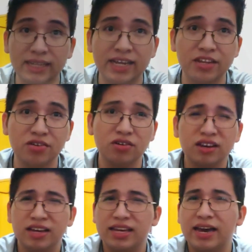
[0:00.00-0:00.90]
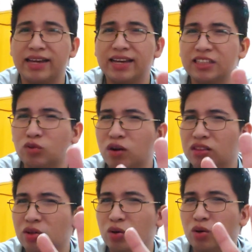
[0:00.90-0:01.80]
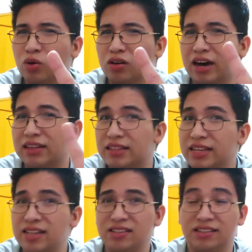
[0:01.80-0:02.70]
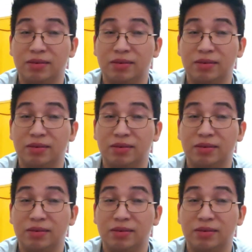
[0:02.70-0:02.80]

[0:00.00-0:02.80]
de daño y aquí es cuando a ti,